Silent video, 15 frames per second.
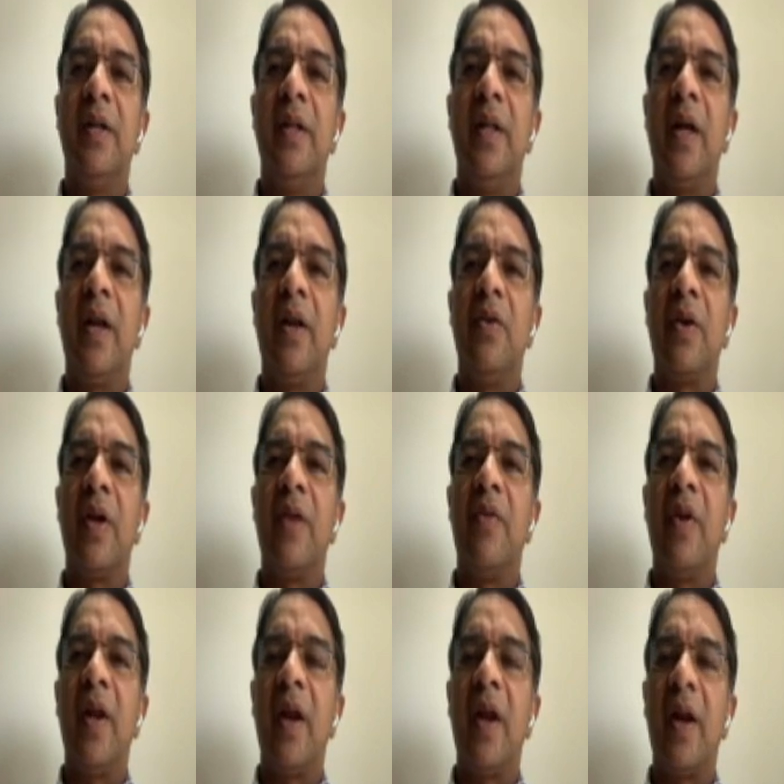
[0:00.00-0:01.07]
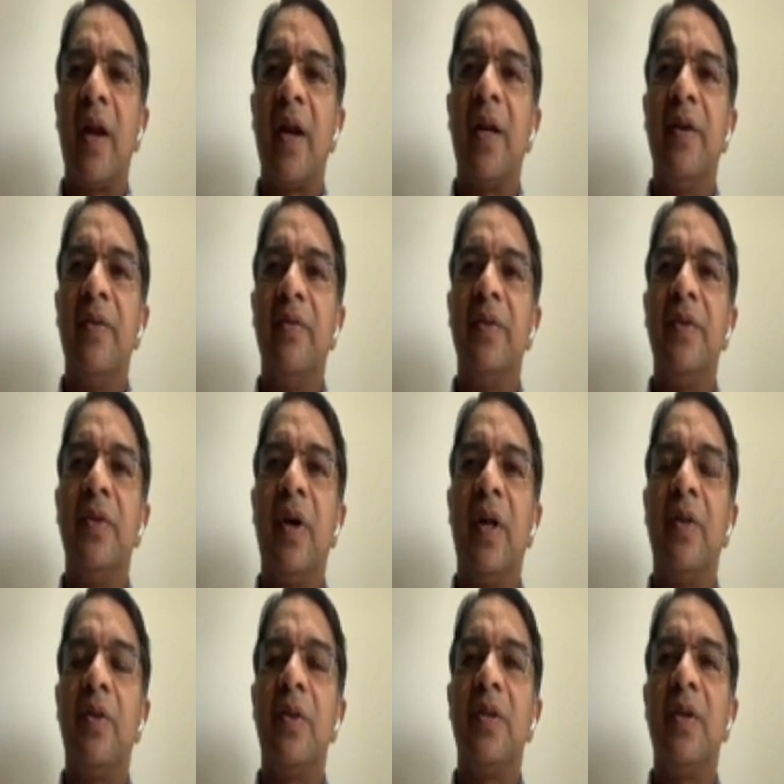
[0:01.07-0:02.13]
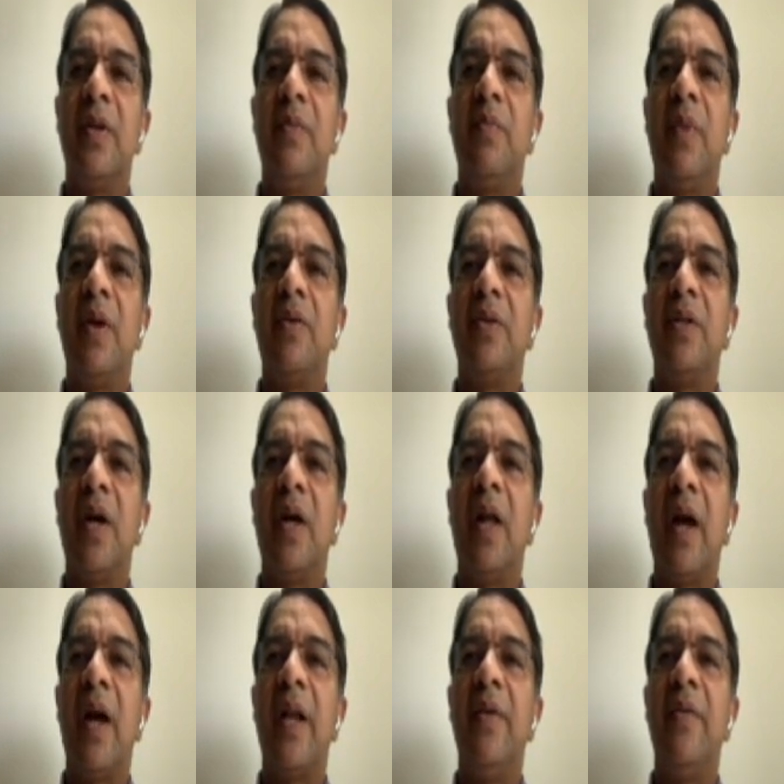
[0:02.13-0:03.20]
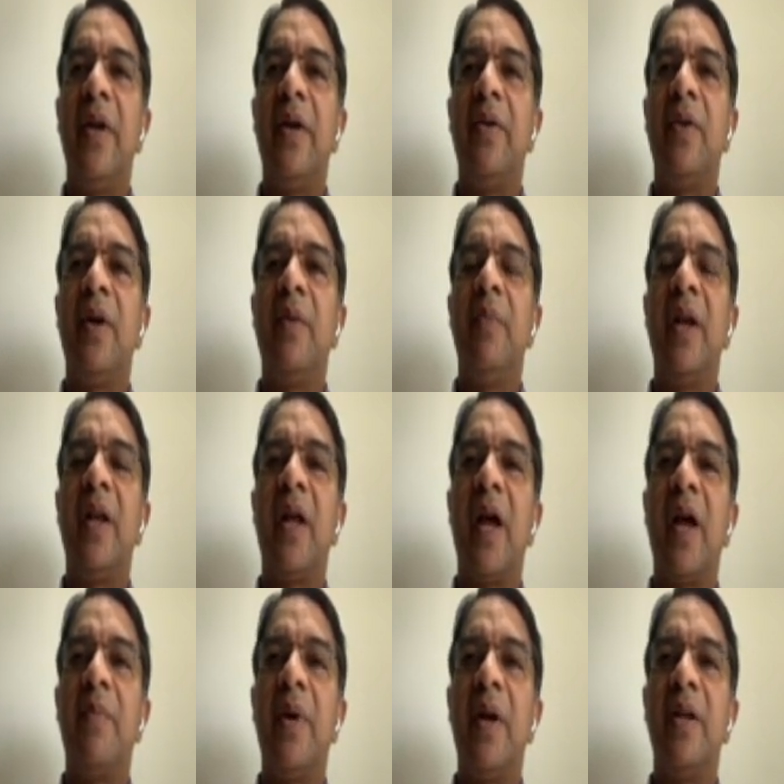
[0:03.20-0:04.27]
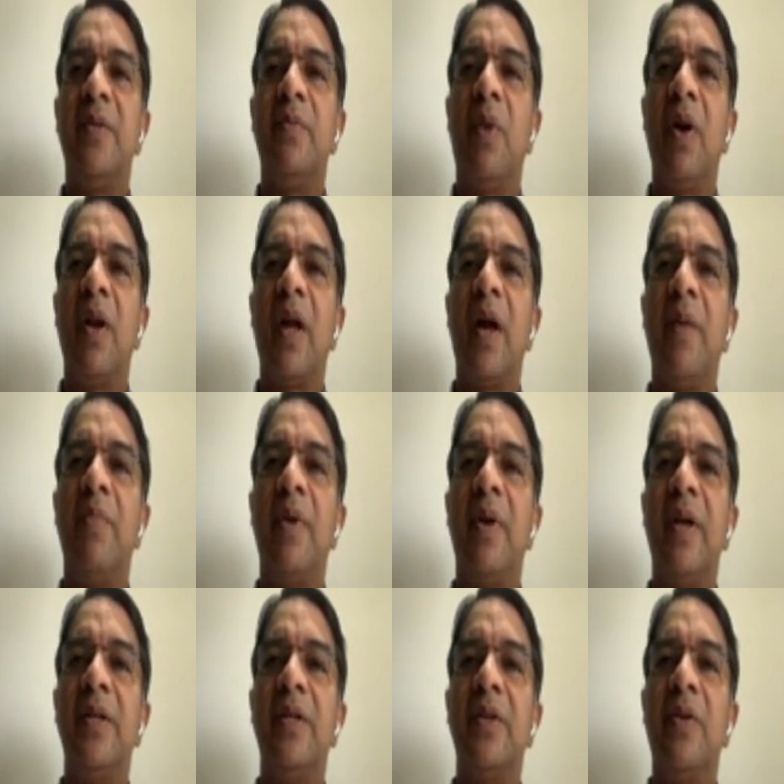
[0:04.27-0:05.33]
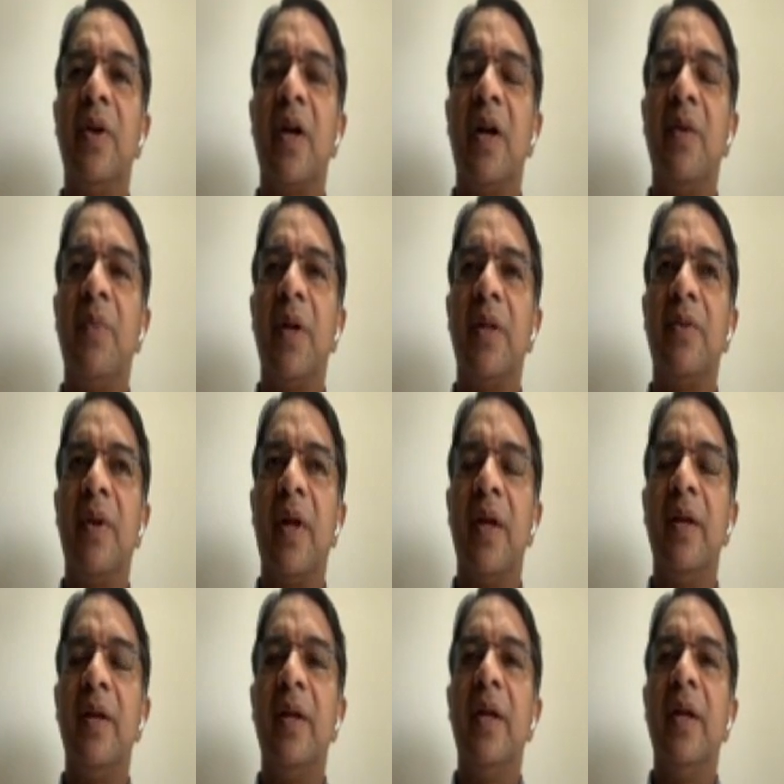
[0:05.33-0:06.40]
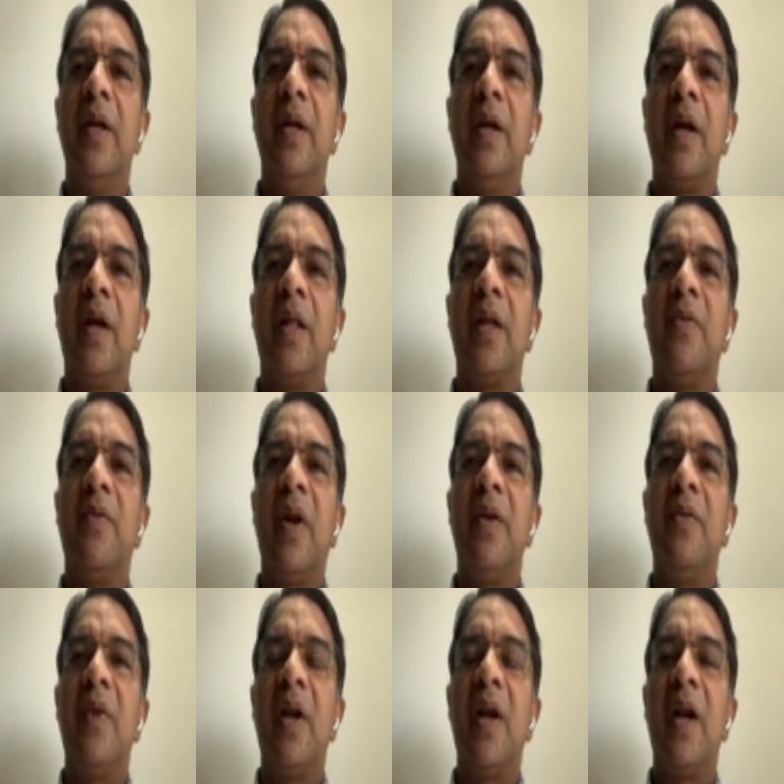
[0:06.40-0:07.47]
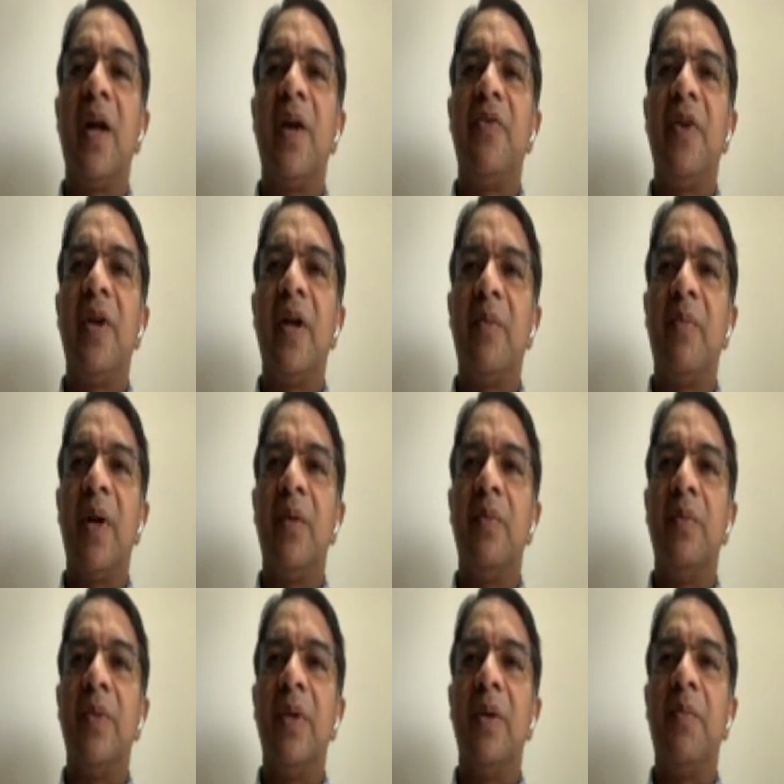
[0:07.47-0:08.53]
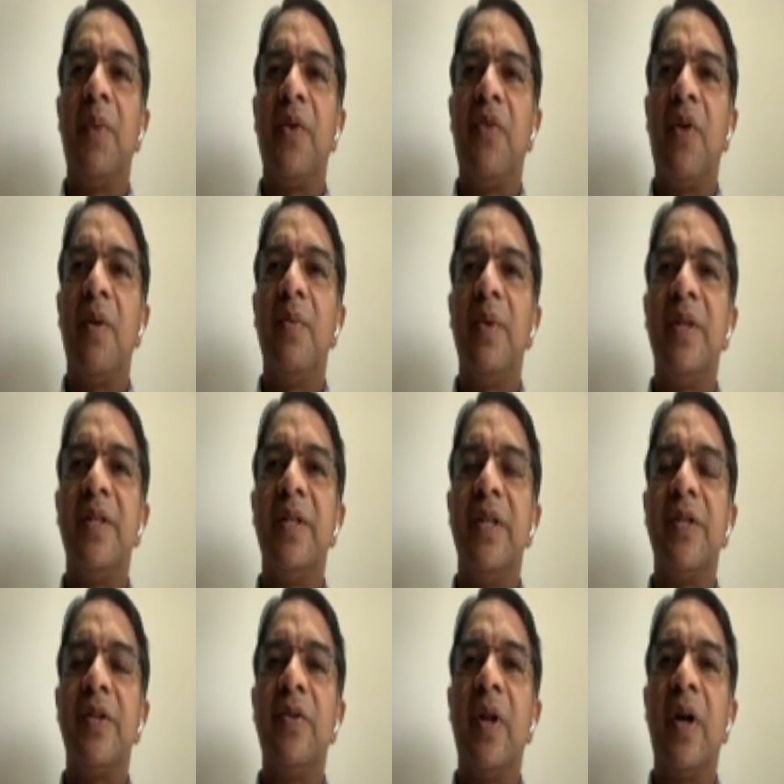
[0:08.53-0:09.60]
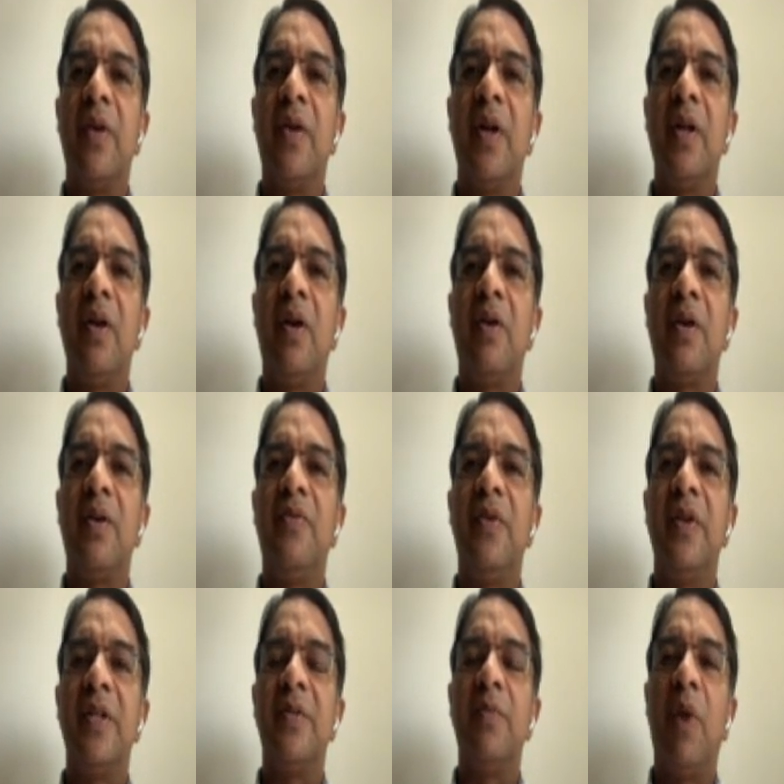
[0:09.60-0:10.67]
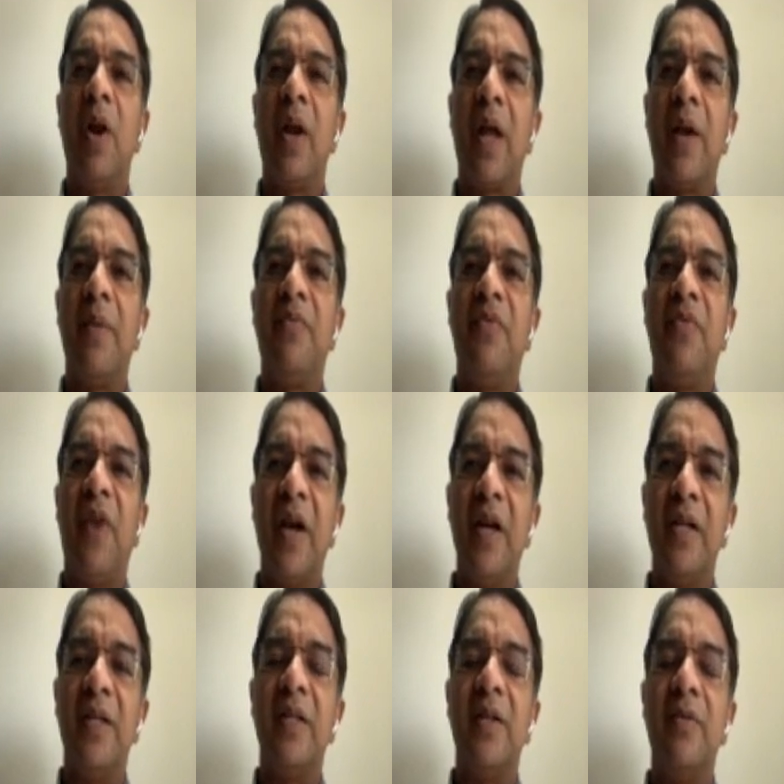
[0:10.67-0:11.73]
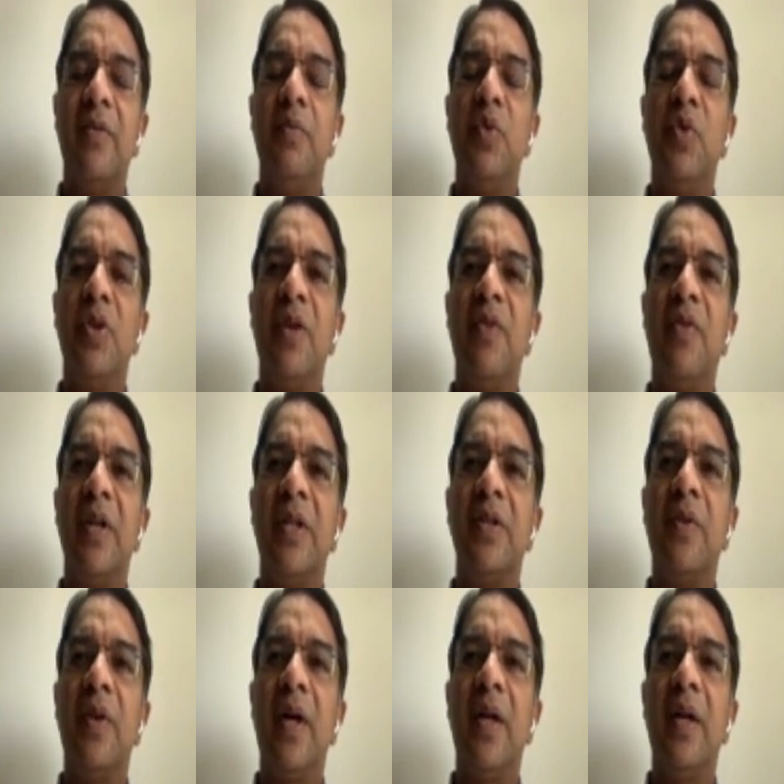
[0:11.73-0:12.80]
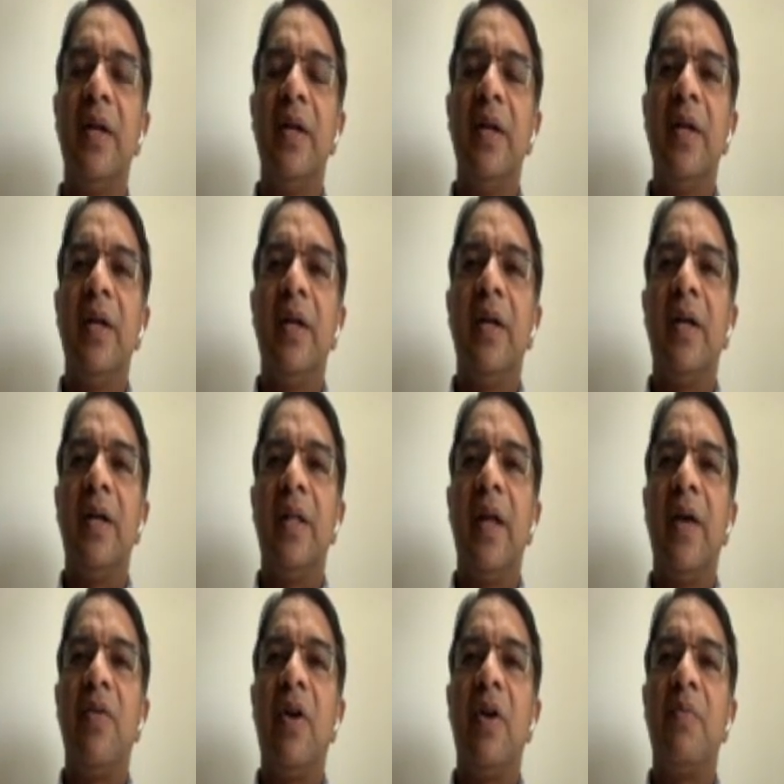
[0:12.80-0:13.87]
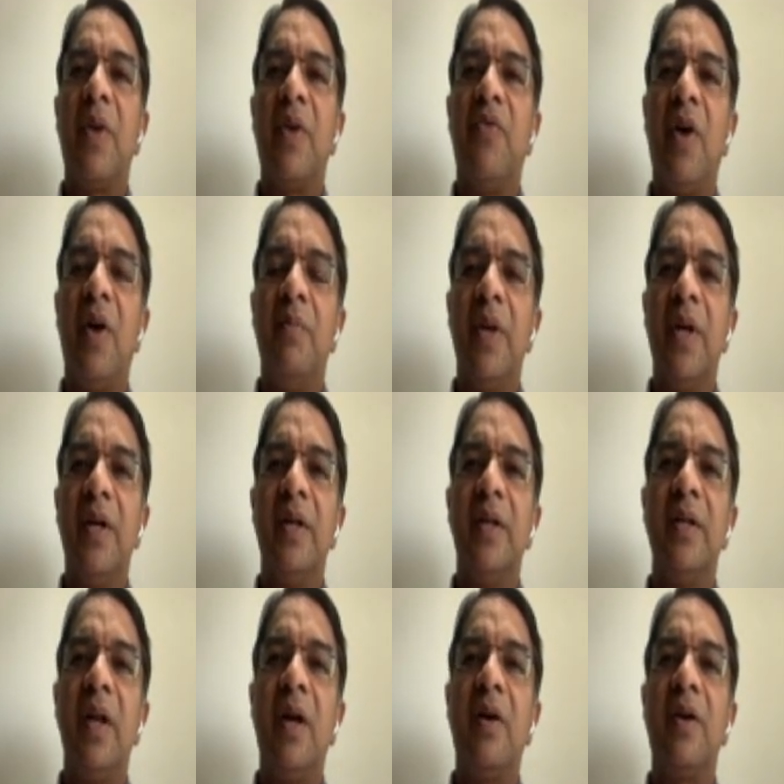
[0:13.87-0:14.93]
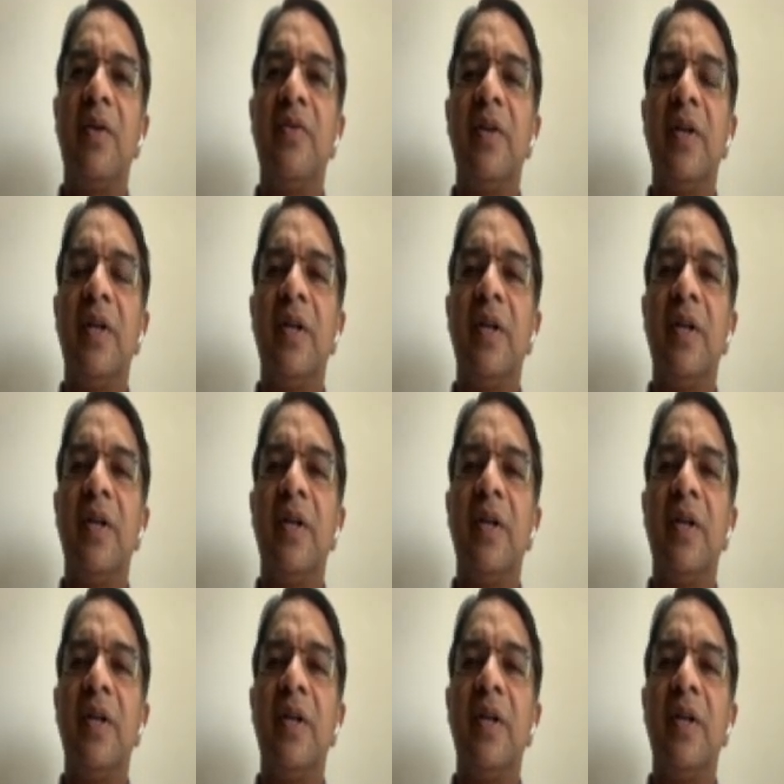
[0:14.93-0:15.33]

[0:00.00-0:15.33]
దే ఆర్ లుకింగ్ వెరీ అట్రాక్టివ్ సో అందుకోసమే మనకు చాలా యాక్టివిటీ కూడా మిడ్ క్యాప్ అండ్ స్మాల్ క్యాప్ ట్రెండ్స్ కూడా కనపడుతున్నాయి గత వన్ వన్ అండ్ హాఫ్ ఇయర్ మనం పర్ఫార్మెన్స్ తీసుకున్నా కూడా లాట్ ఆఫ్ స్మాల్ క్యాప్ ఫండ్స్ మ్యూచువల్ ఫండ్స్ కూడా దే హ్ నాట్ పర్ఫార్మ్డ్ లాట్ ఆఫ్